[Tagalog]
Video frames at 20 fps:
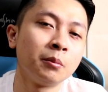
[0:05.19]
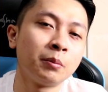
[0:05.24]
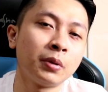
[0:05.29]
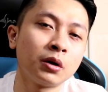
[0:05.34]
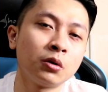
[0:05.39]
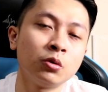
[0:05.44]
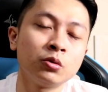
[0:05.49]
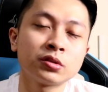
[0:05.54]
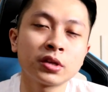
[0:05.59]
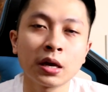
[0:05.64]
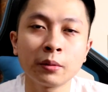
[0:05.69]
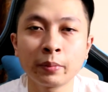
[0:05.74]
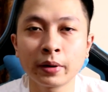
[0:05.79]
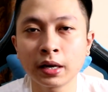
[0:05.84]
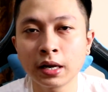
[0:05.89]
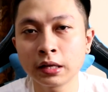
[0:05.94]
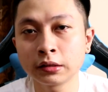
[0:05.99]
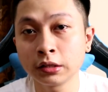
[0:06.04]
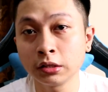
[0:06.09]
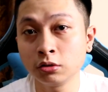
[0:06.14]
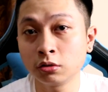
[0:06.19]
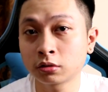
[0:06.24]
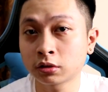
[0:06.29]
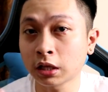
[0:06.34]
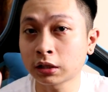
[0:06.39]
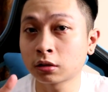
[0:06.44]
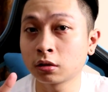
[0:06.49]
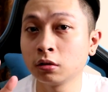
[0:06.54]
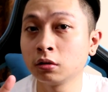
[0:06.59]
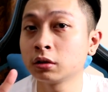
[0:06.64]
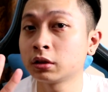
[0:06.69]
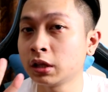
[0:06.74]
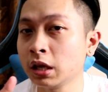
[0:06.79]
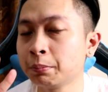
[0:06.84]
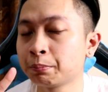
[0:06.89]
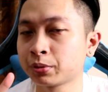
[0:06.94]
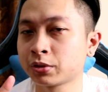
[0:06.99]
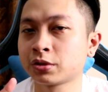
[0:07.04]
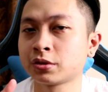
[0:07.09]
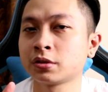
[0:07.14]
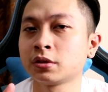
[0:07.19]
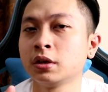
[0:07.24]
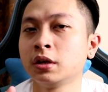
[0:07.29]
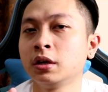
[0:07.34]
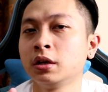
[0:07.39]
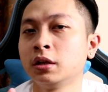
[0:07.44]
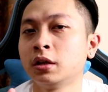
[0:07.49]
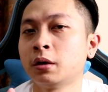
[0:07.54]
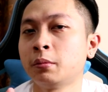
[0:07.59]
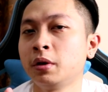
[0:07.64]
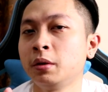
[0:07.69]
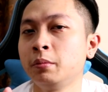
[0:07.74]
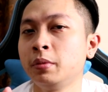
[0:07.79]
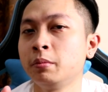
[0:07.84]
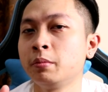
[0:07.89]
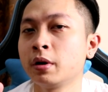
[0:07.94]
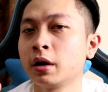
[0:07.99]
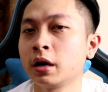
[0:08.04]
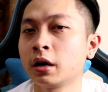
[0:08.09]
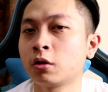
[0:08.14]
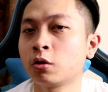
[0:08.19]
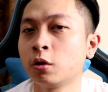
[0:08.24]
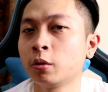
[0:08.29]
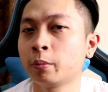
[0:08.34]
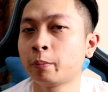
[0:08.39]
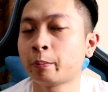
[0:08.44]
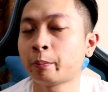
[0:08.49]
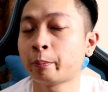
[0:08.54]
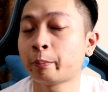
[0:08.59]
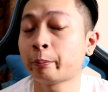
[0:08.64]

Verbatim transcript: pag-uusapan natin yung tatlong tips na may bibigay ko